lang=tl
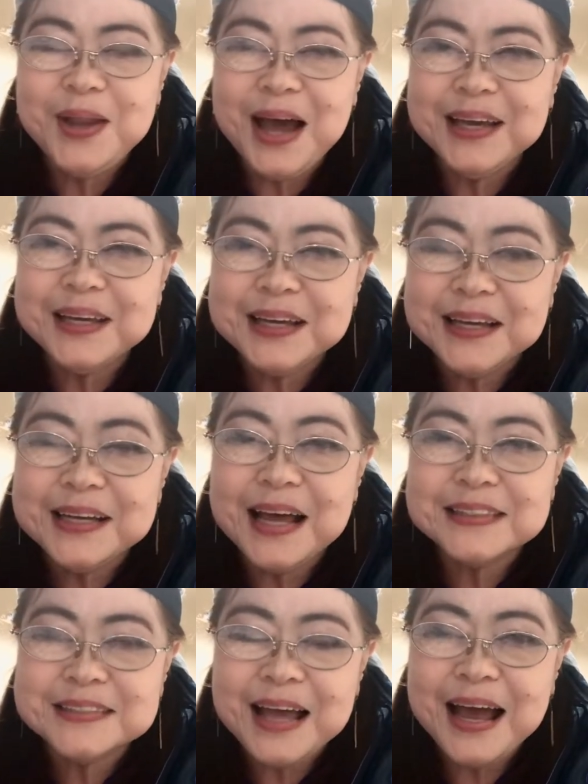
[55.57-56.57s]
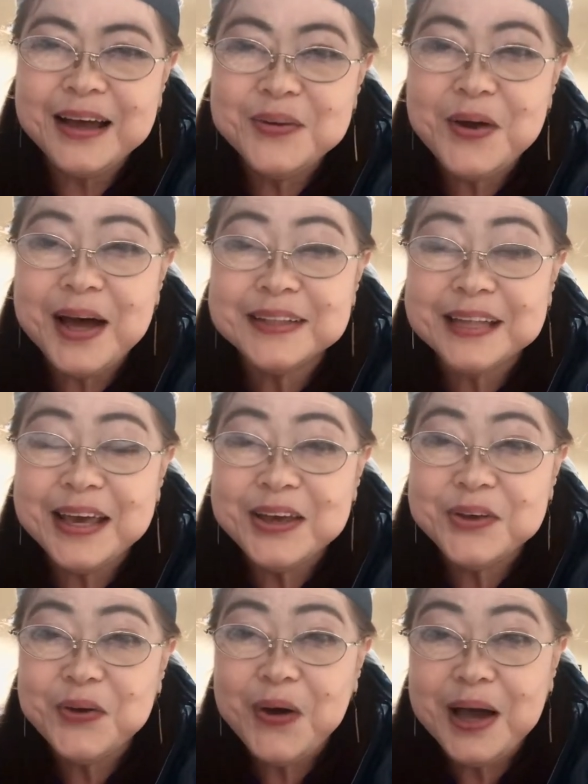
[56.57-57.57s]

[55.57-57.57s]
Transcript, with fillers: Lagi kang nasa ano ha. Ah, thank you